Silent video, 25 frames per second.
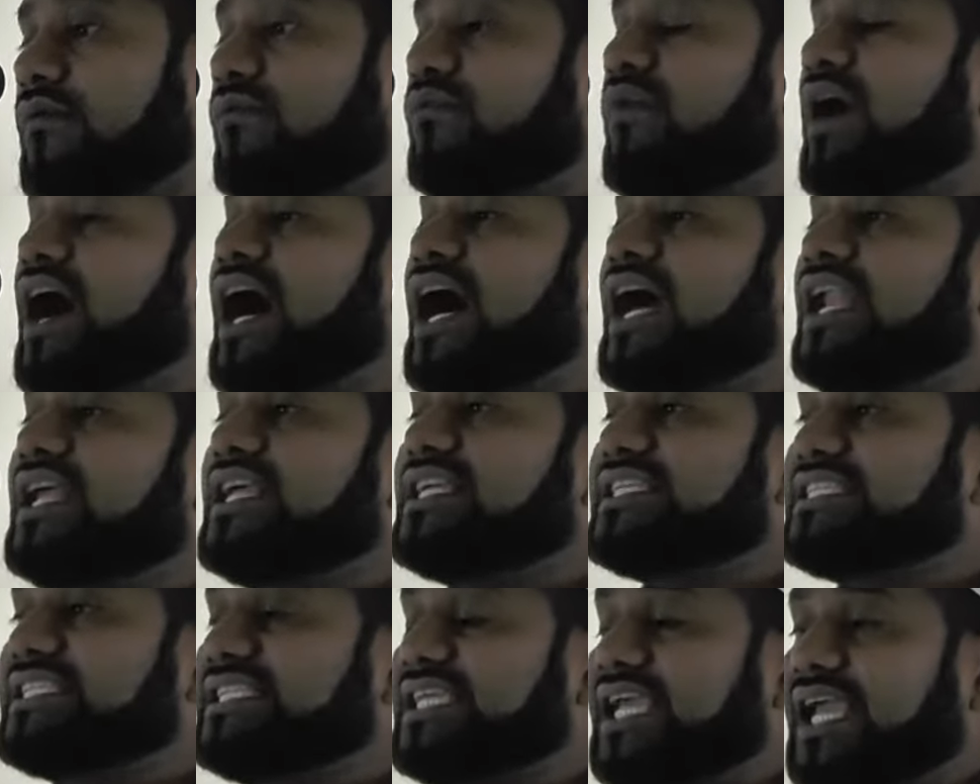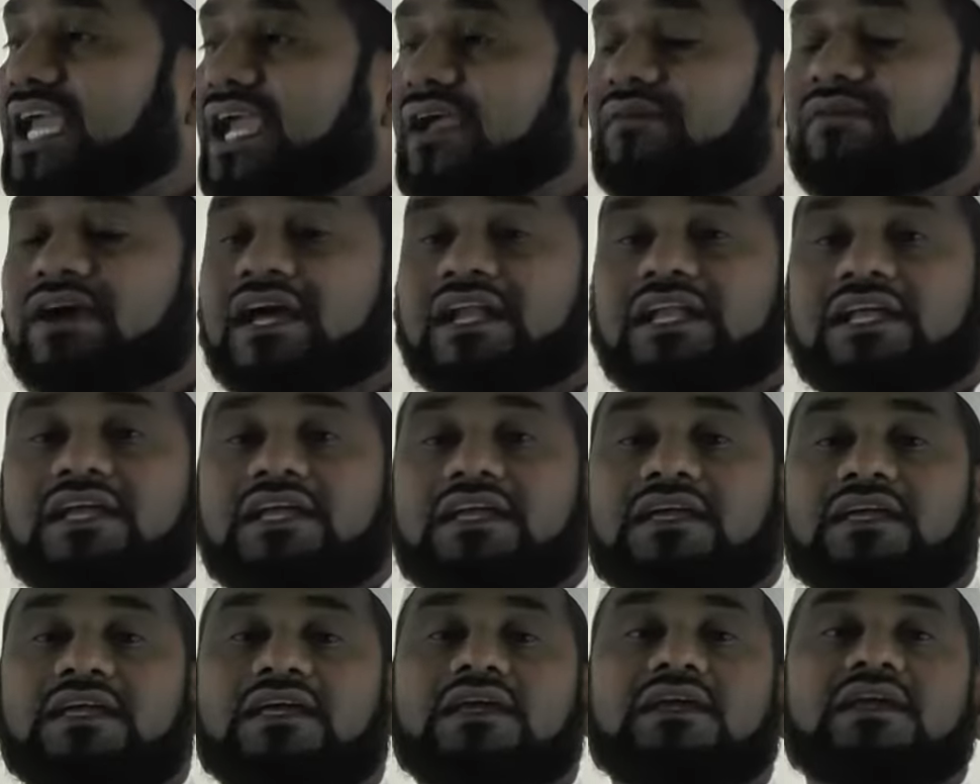వారి
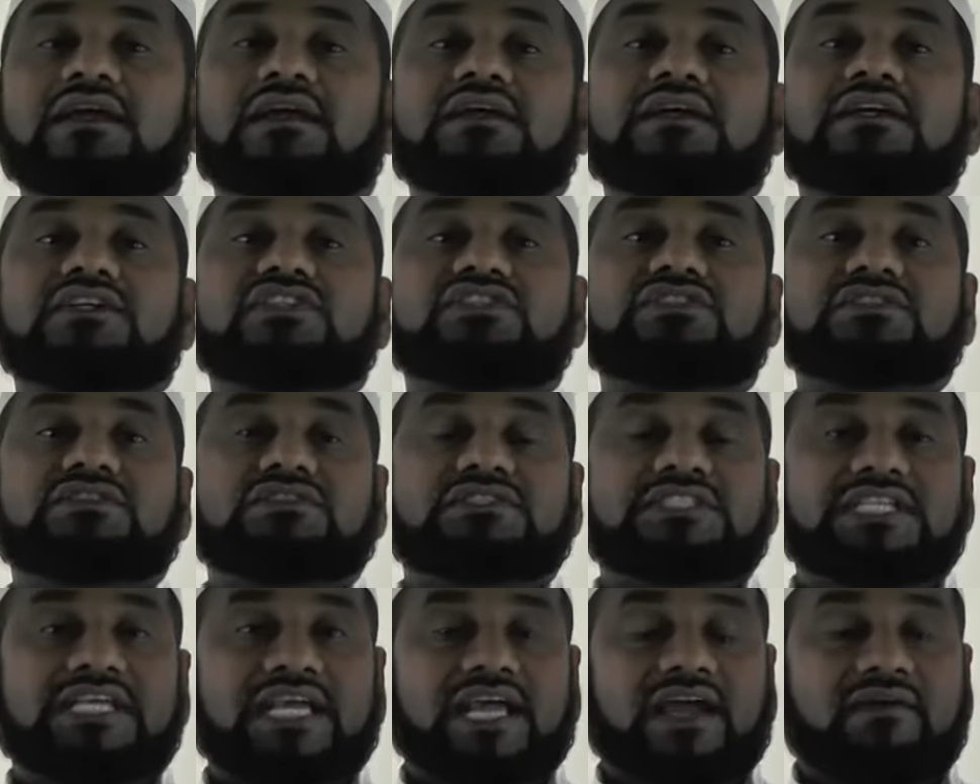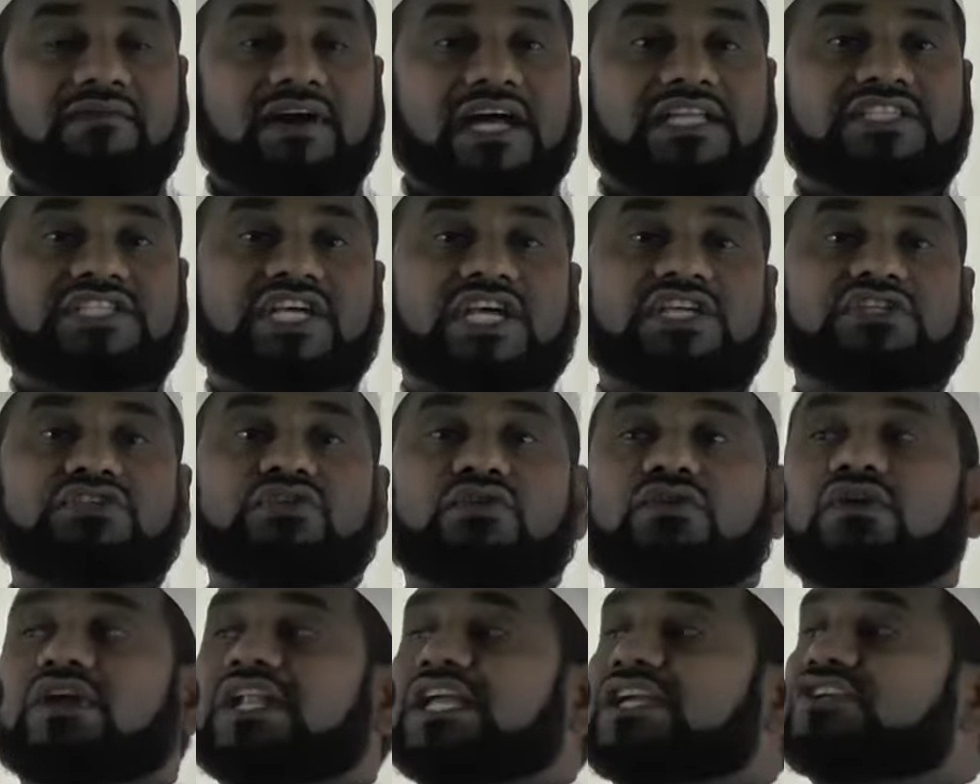సేవని సేవ
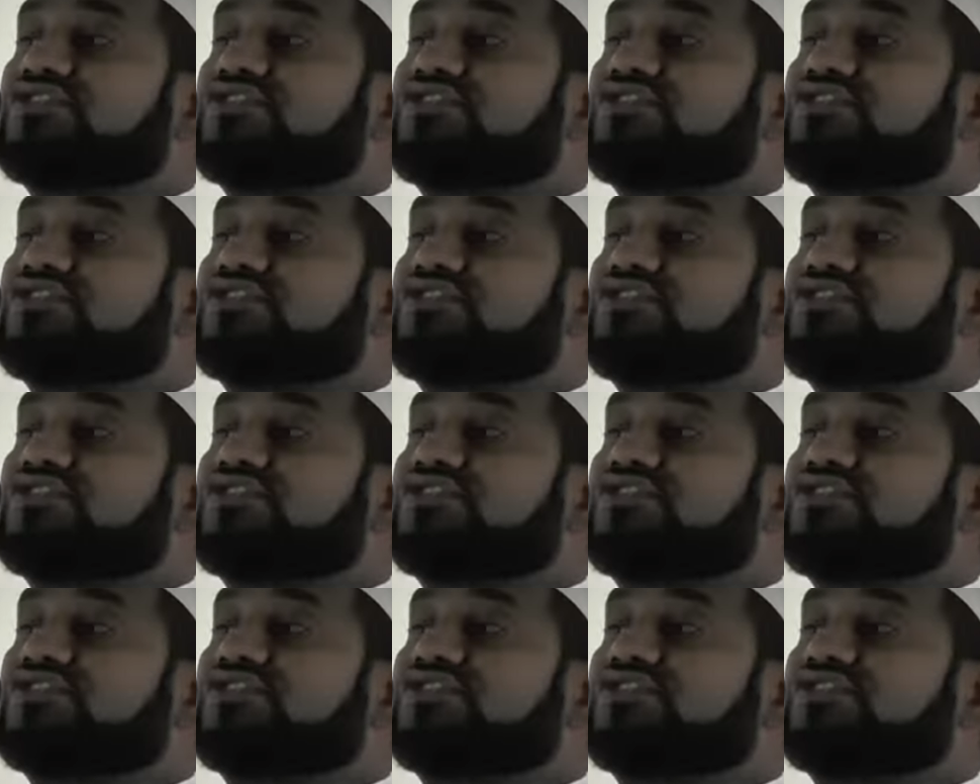చేసుకుని